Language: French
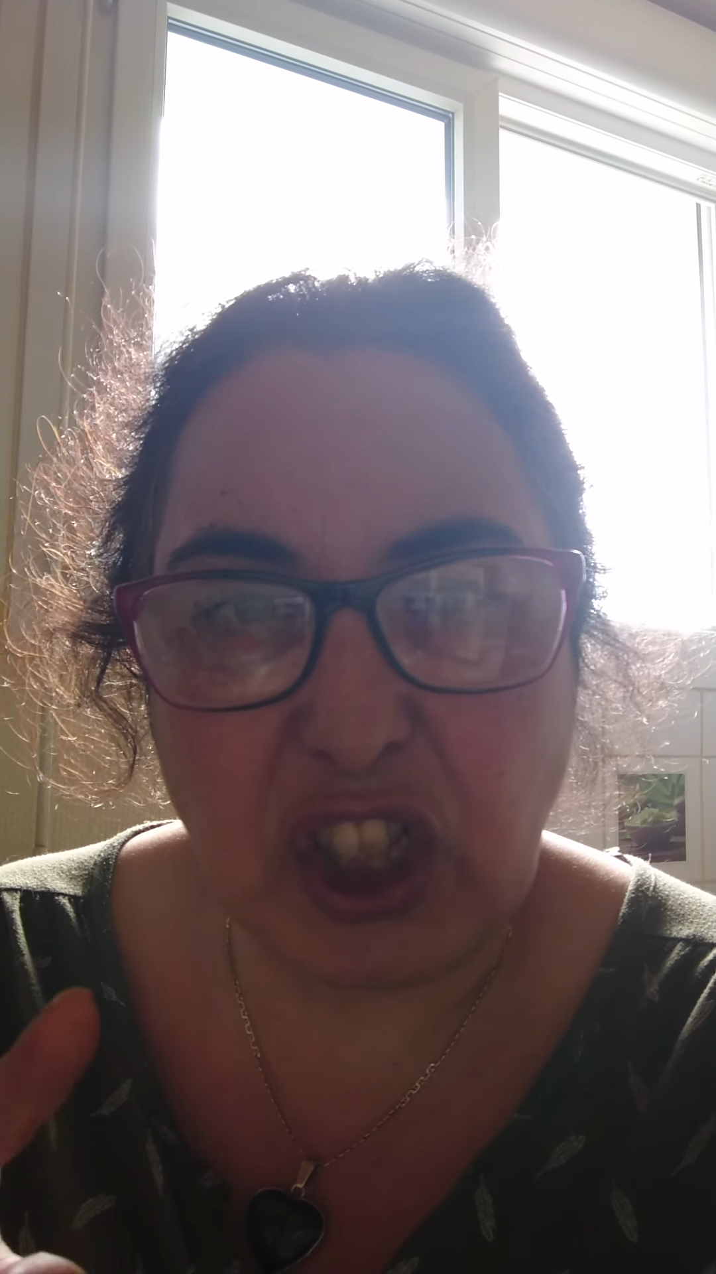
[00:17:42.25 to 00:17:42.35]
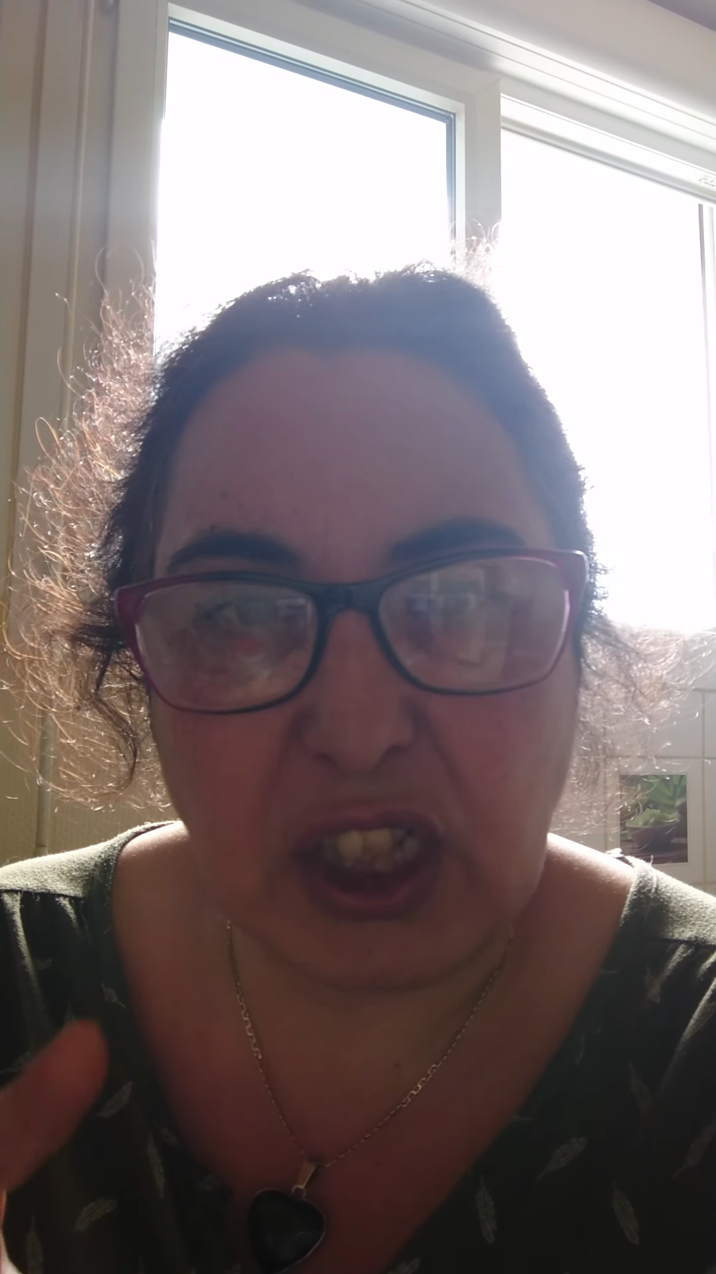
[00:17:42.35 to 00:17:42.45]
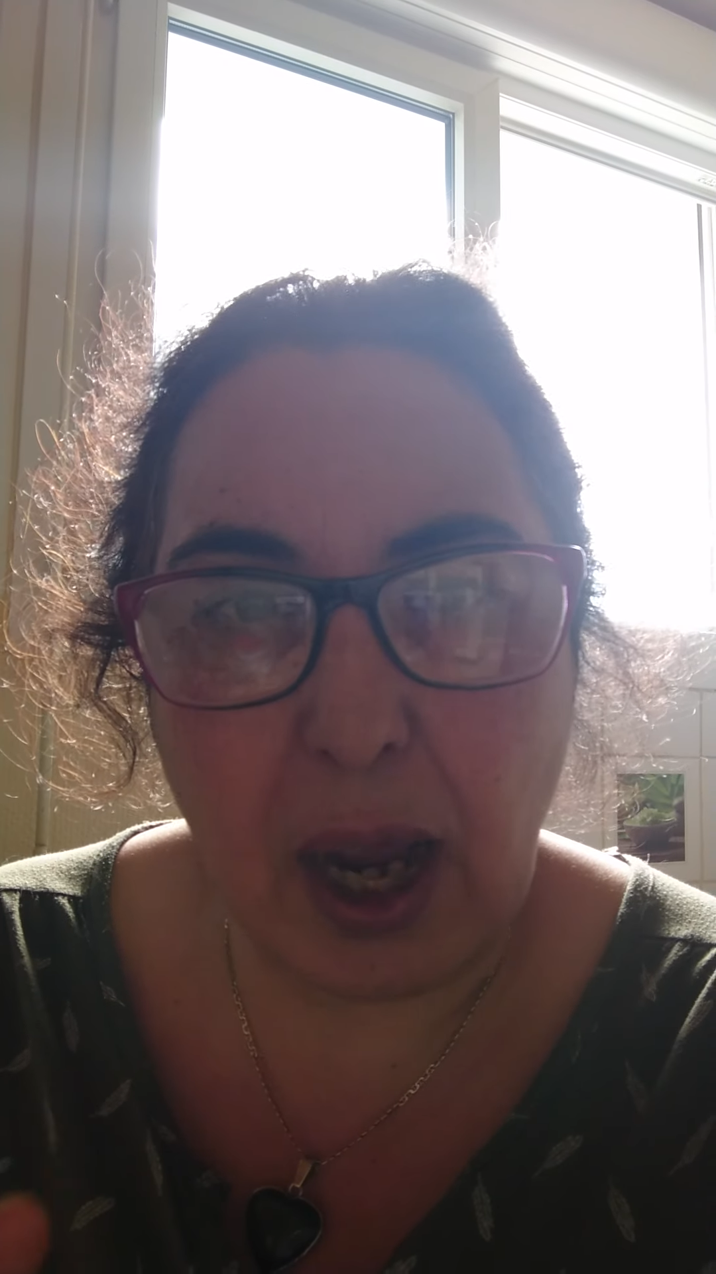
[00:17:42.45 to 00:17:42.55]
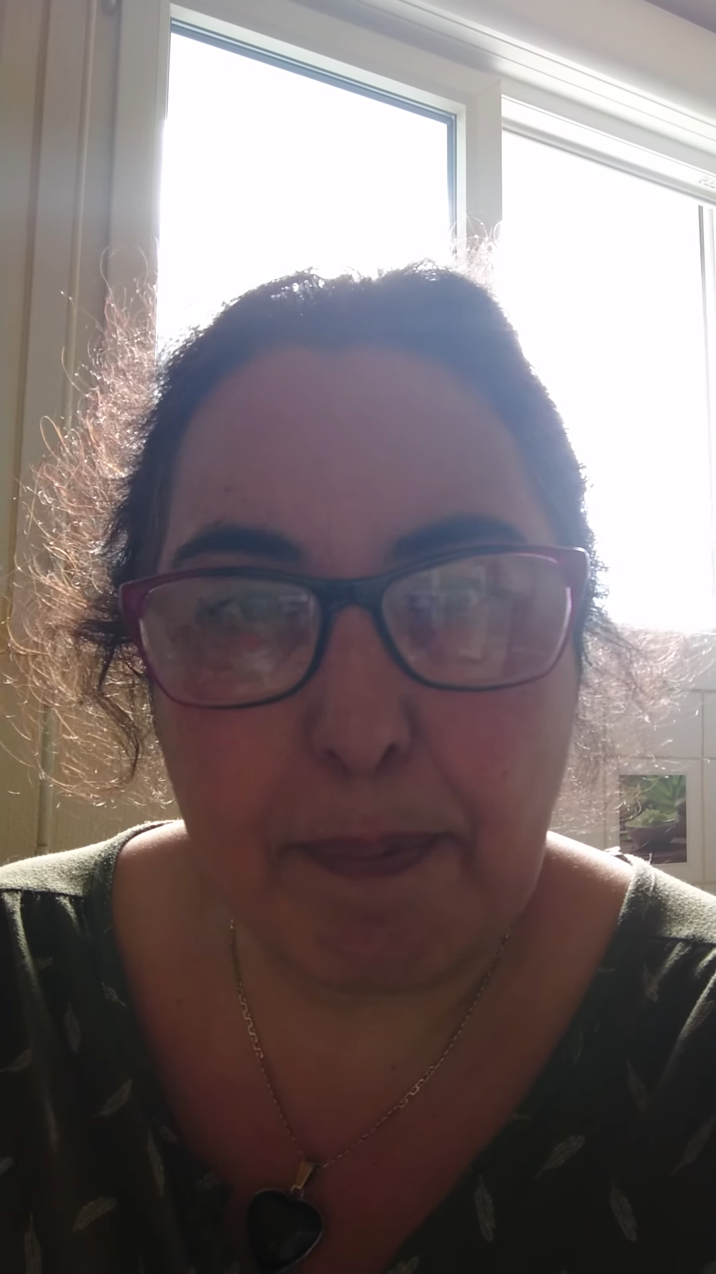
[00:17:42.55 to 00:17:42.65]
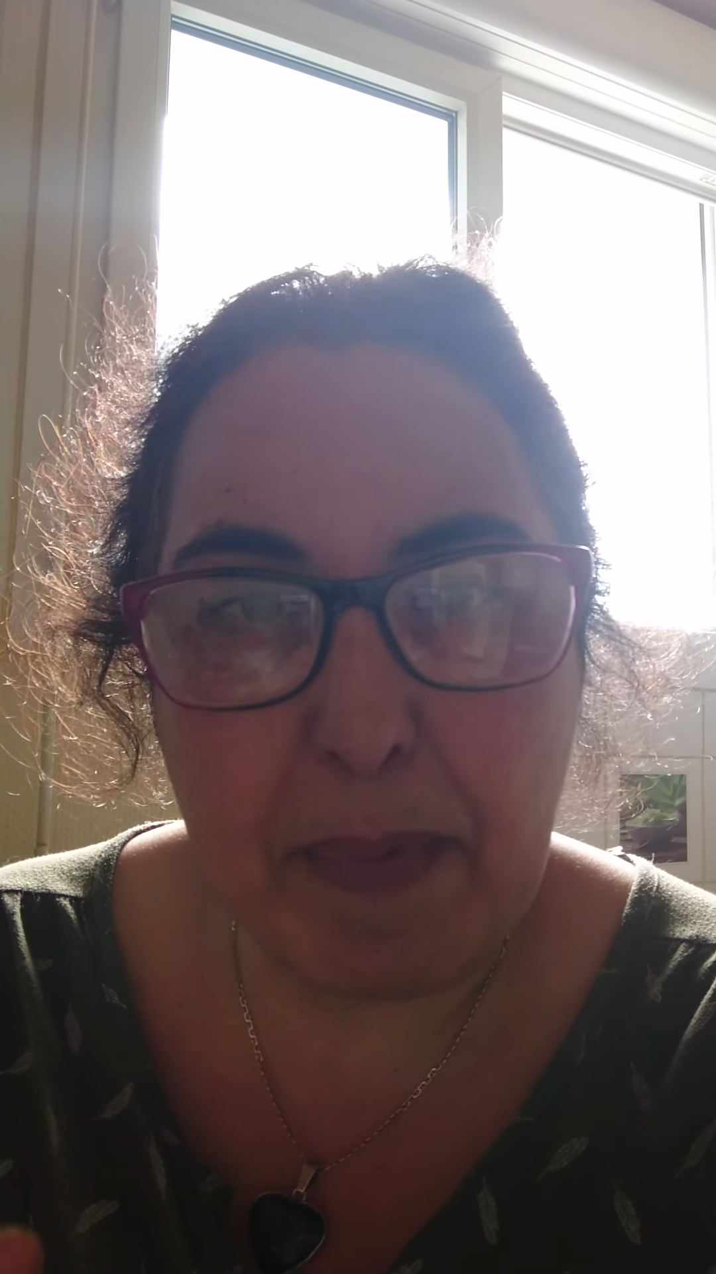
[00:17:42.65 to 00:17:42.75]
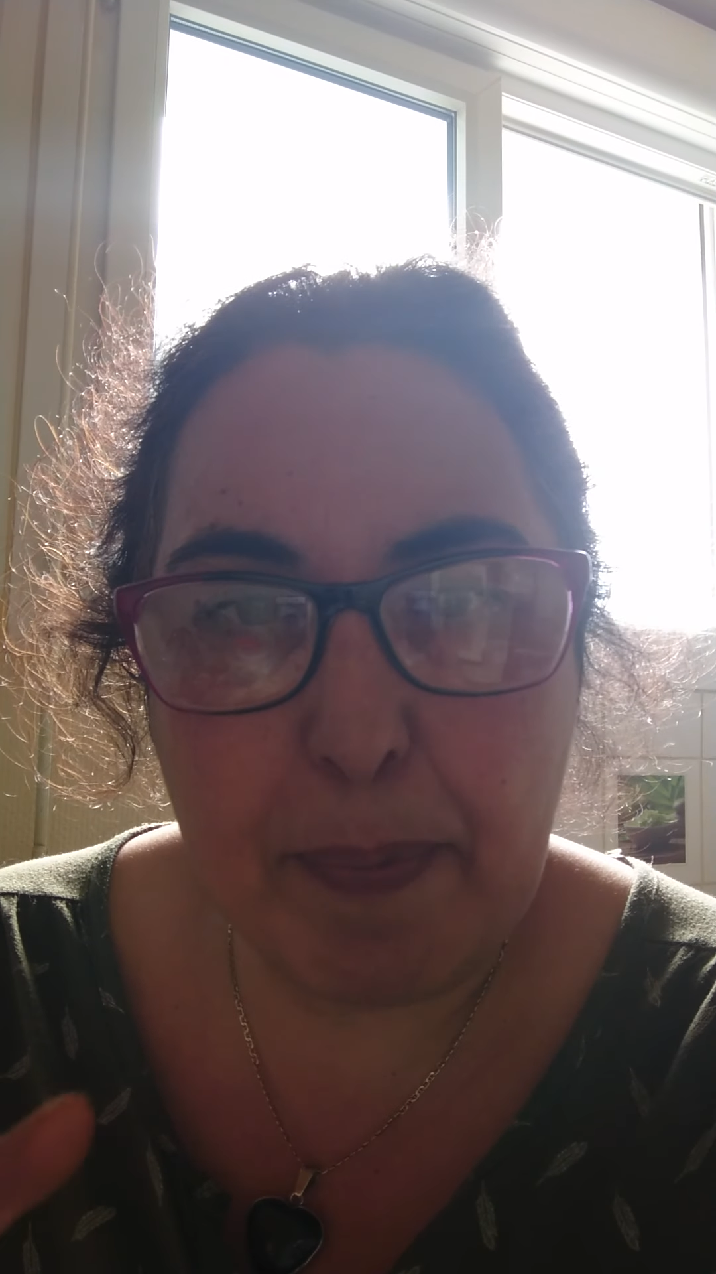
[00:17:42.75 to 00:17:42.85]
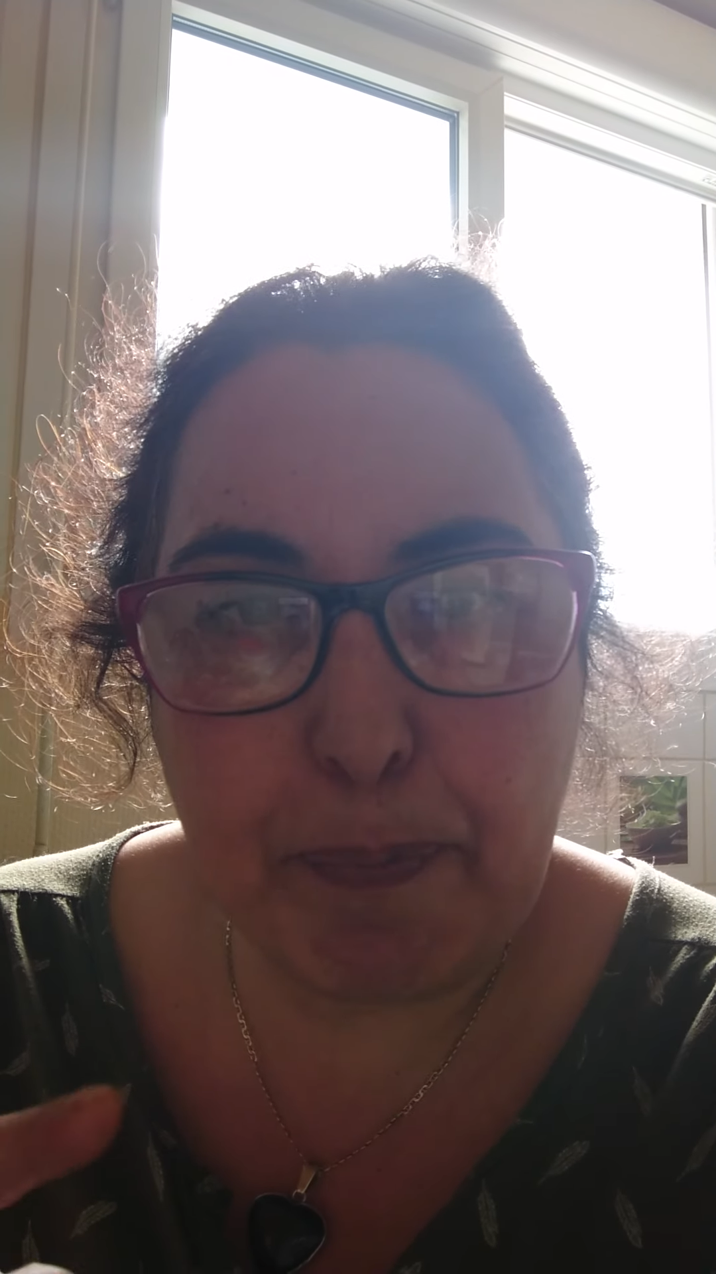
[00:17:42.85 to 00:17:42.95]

jamais